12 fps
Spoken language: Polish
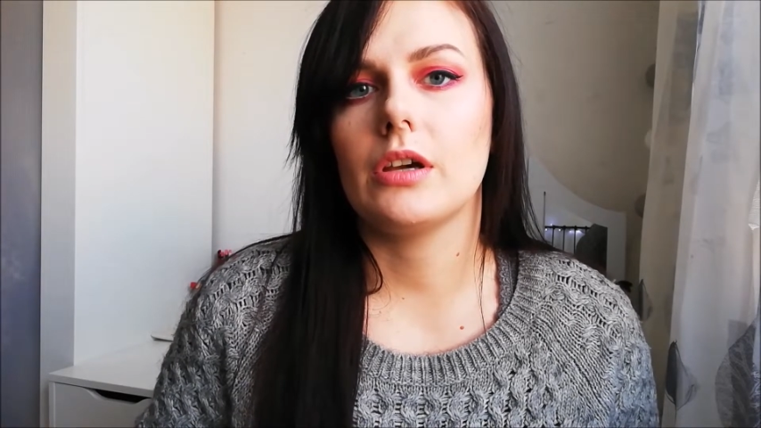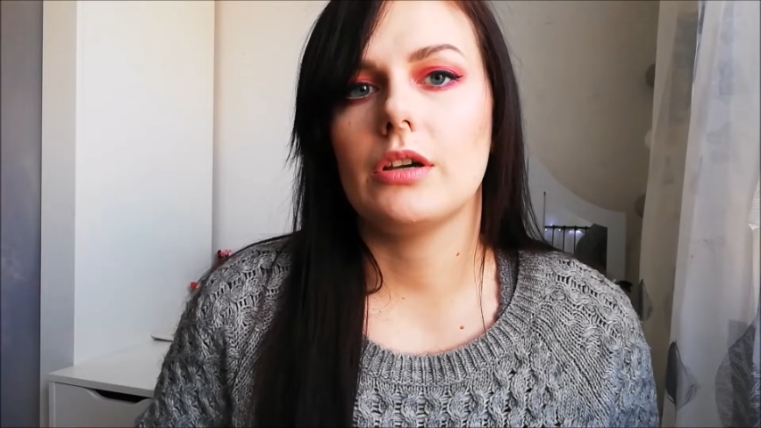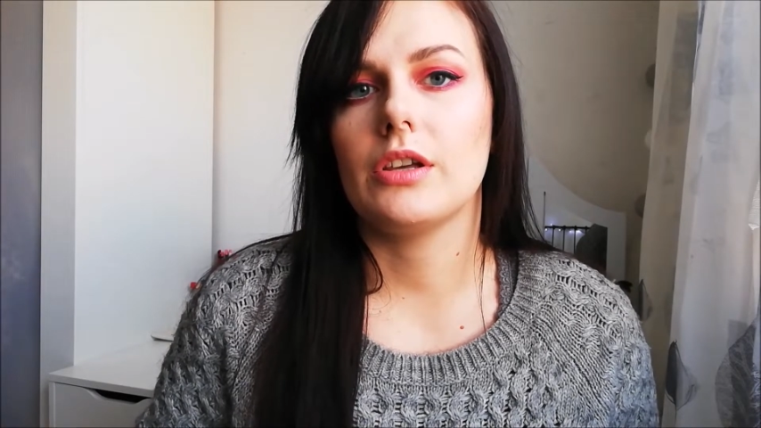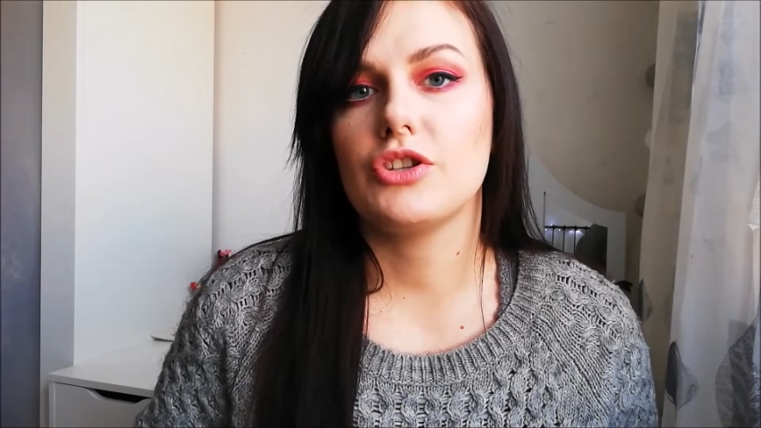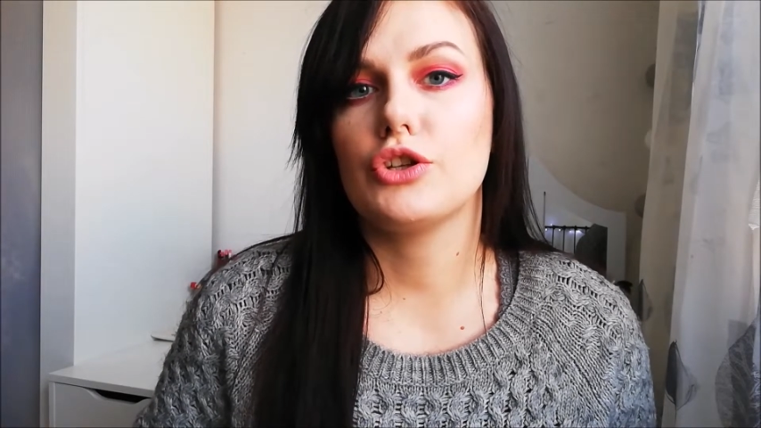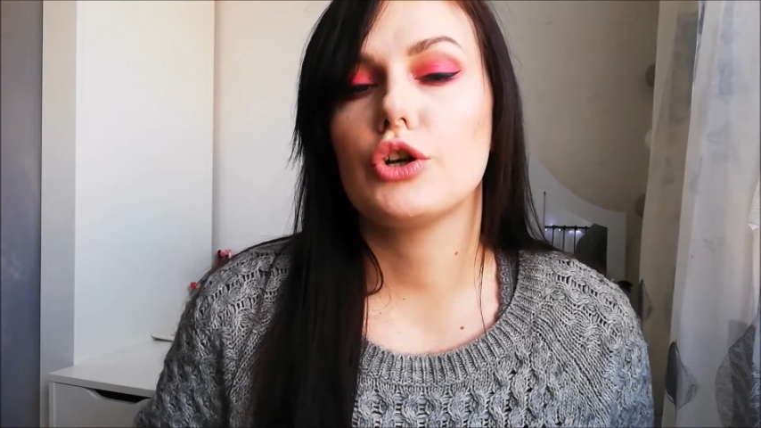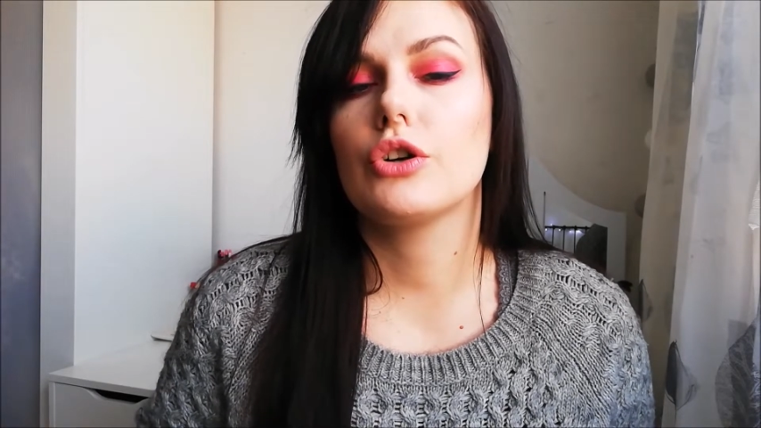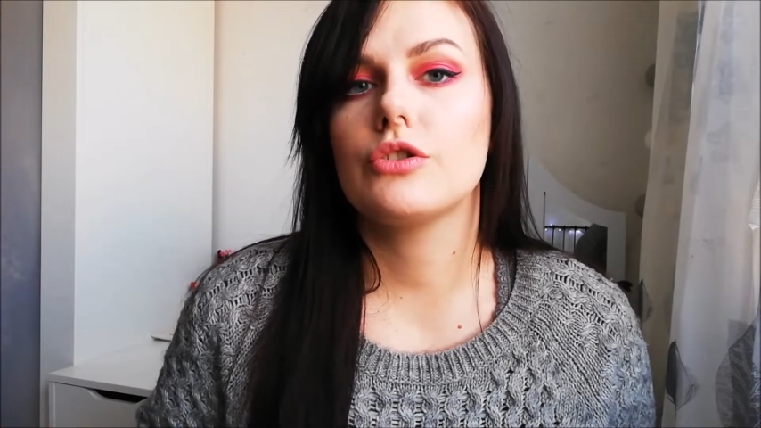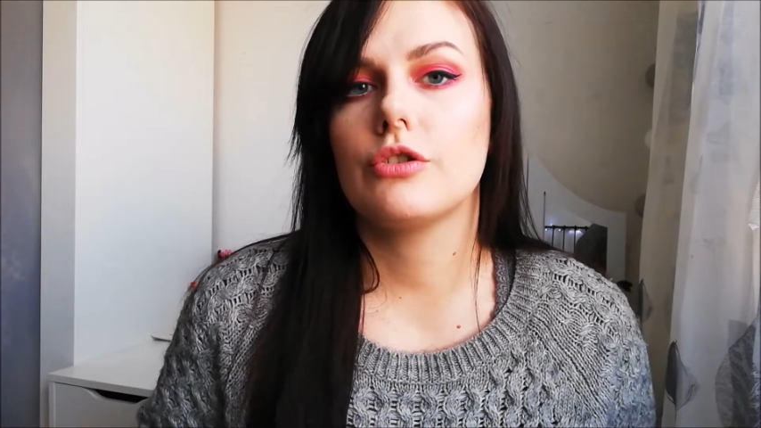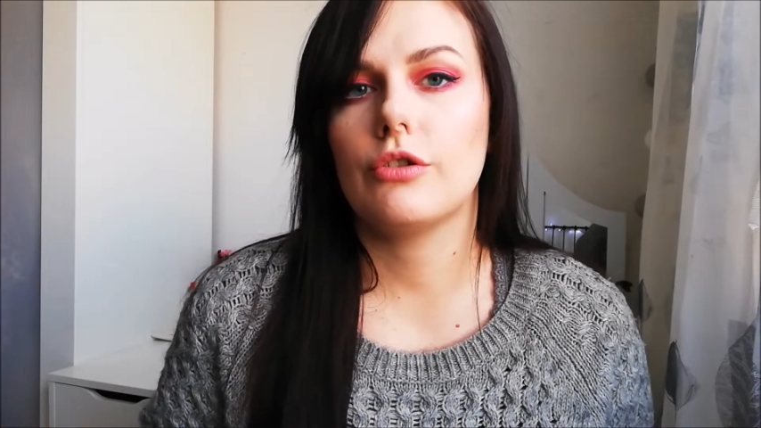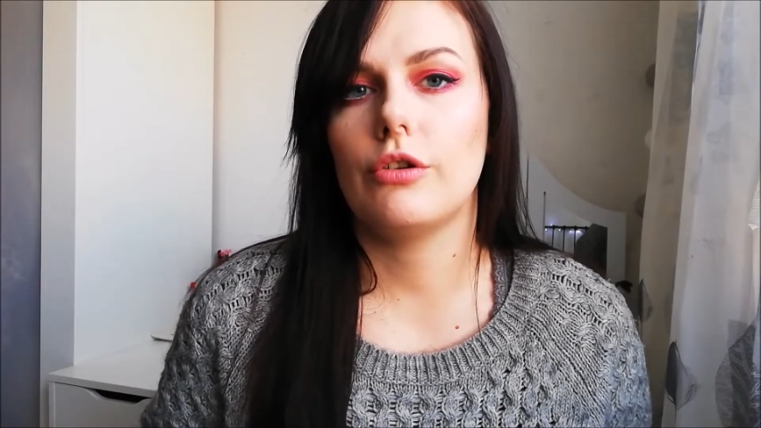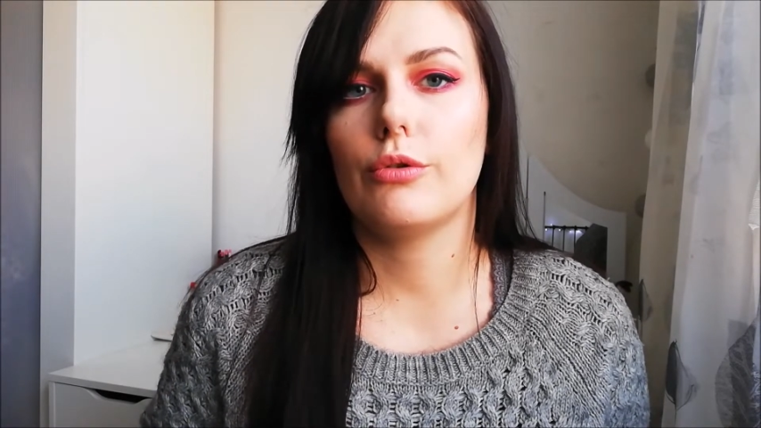e, jeśli
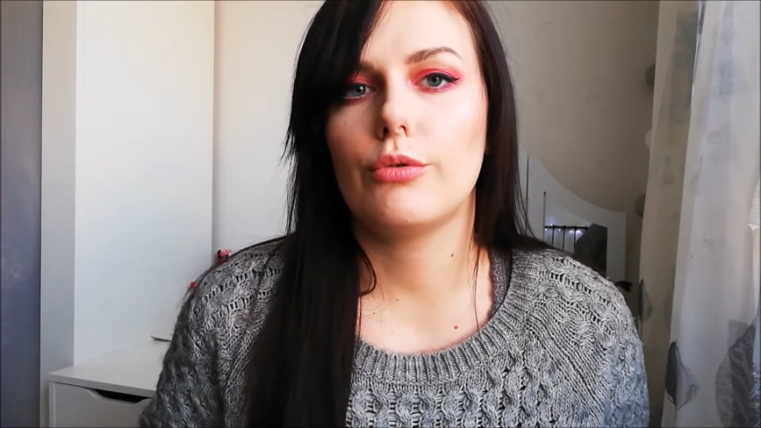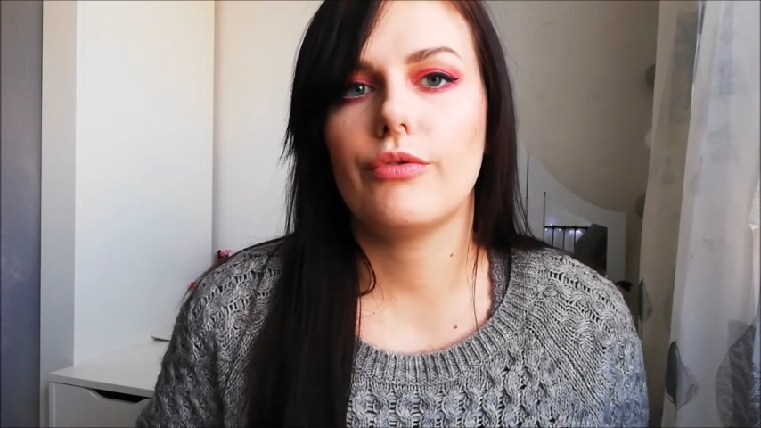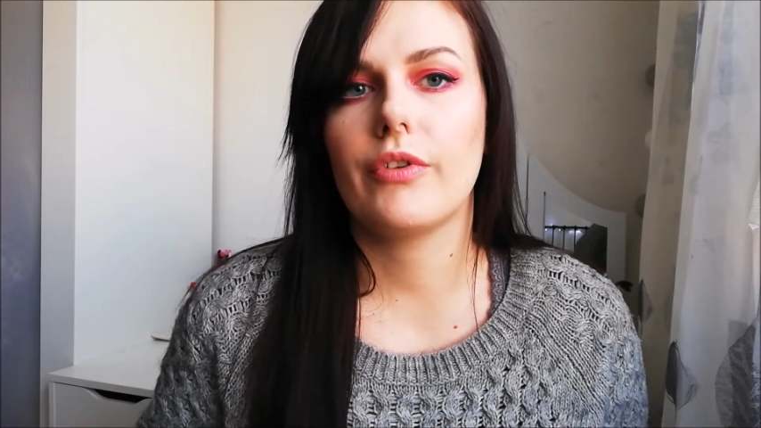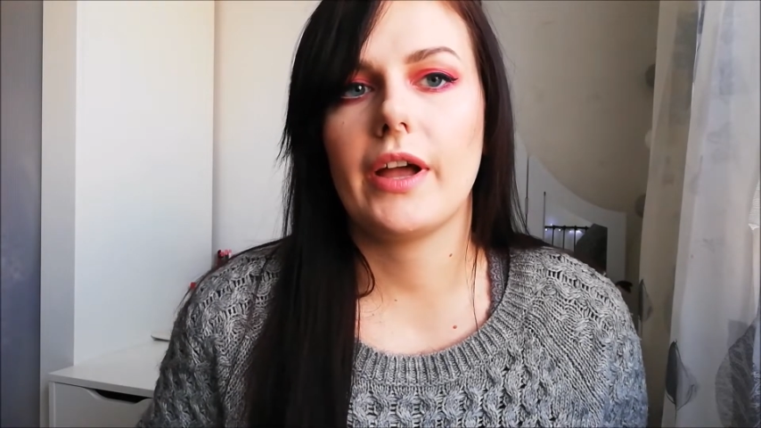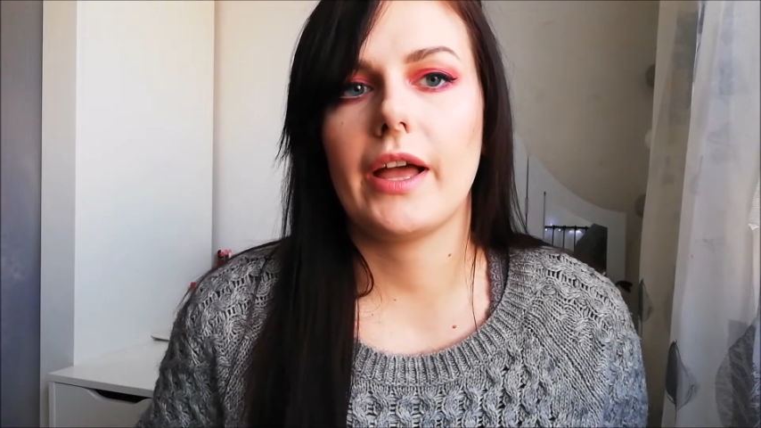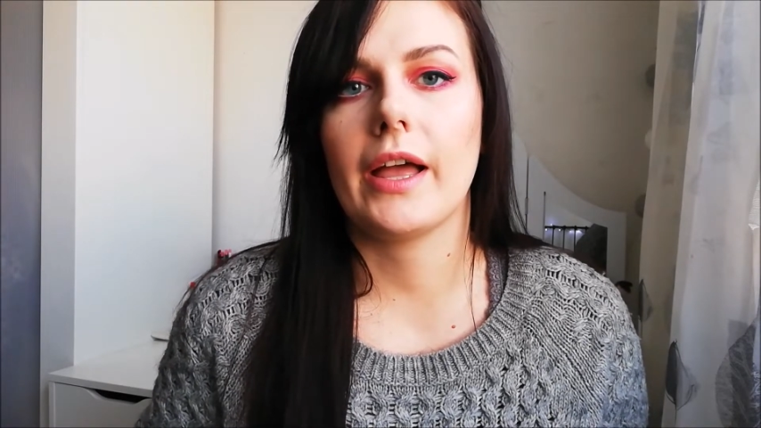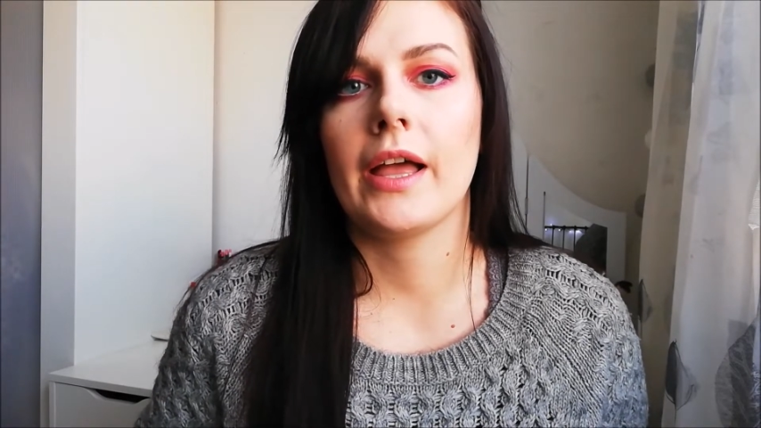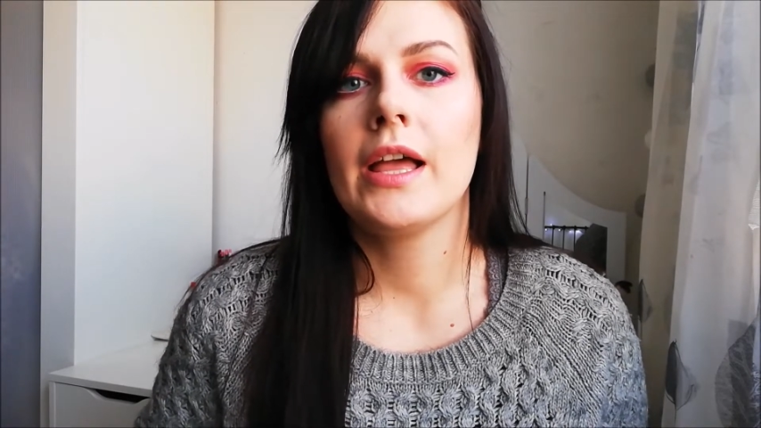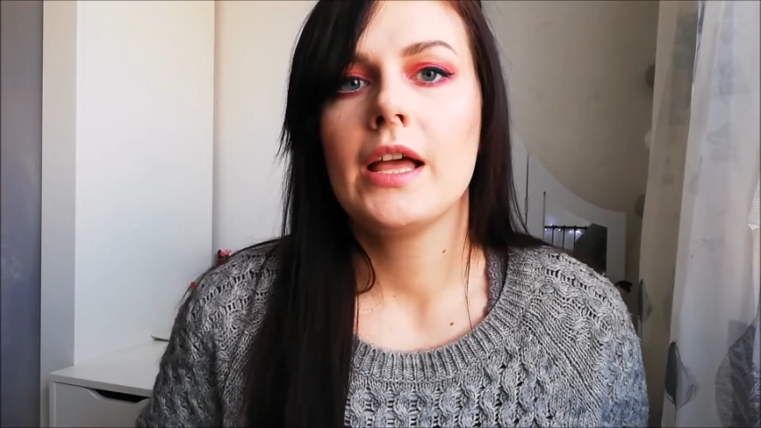chodzi o kolorówkę